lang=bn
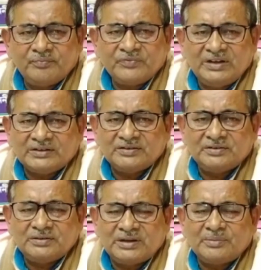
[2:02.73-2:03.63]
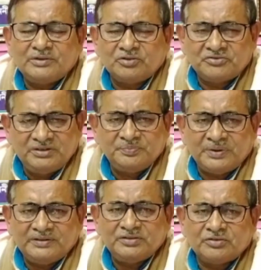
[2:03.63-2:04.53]
না গাছের থেকে আমরা যে অক্সিজেন
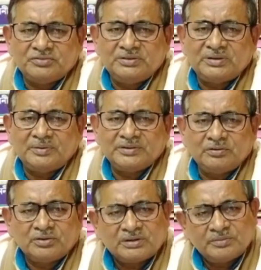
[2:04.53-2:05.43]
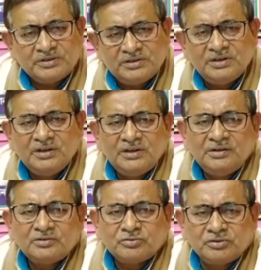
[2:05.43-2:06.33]
পাই সেই অক্সিজেনটা আমাদের অনেকটা বেশি
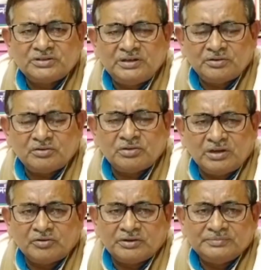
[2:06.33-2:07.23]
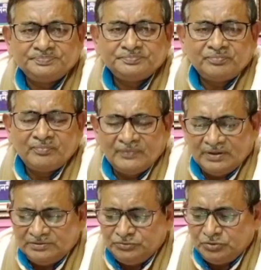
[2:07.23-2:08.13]
শক্তিশালী করে রক্ষা করে
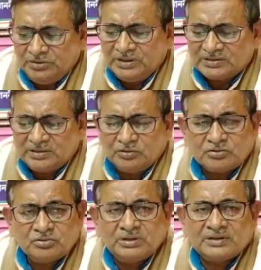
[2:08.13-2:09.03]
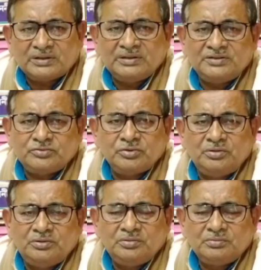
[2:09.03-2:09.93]
যদি গাছটা নষ্ট হয়ে থাকে তাহলে
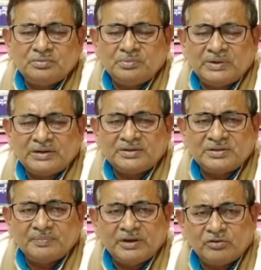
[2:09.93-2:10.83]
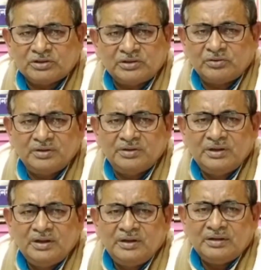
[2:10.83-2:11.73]
নিশ্চয়ই মানে সেটা ভালো কথা নয়
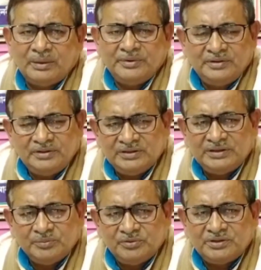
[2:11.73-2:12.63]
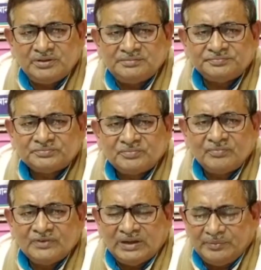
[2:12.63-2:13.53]
আমি নিজে দেখব গিয়ে
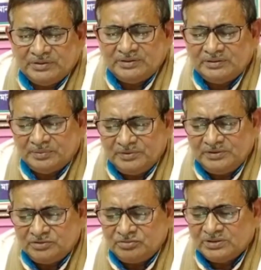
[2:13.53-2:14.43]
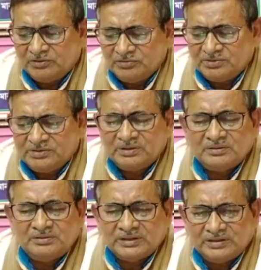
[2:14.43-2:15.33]
আমি কি আমি নিশ্চয়ই কাউন্টার
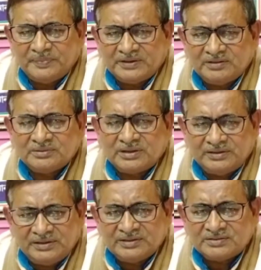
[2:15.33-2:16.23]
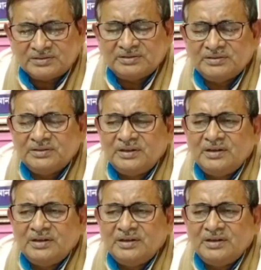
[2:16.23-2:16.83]
যাদের পাঠিয়েছিলাম তার দেখে এসছে